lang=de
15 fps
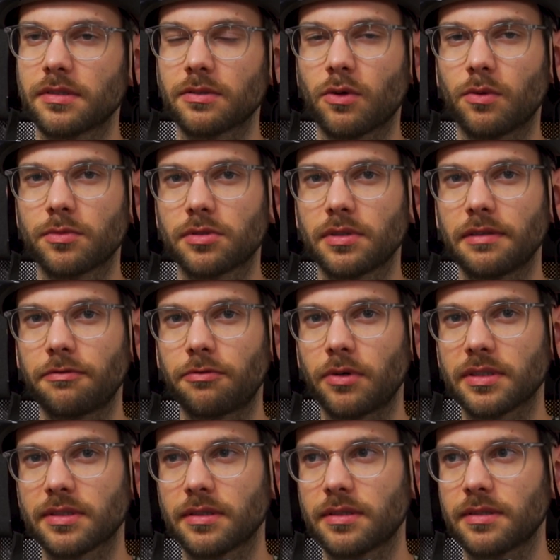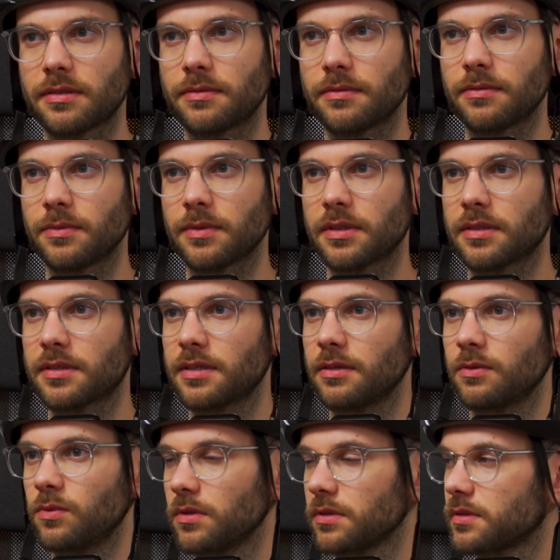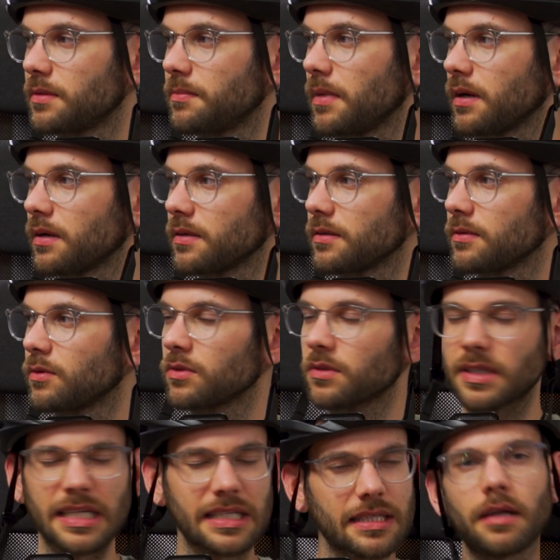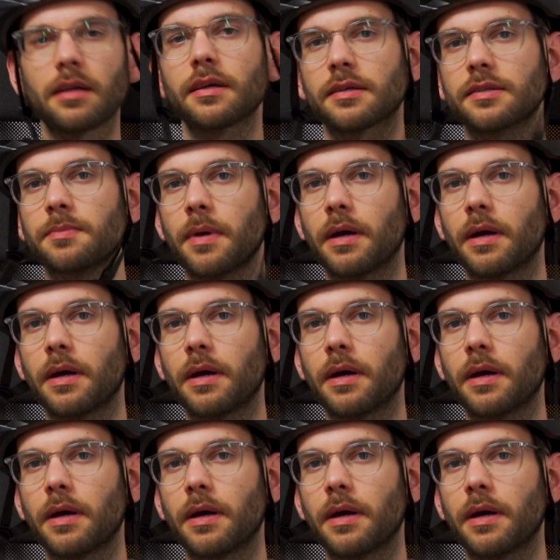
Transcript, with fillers: diese komischen Influencer, die sich über die CDU lustig machen und nichts anderes ja.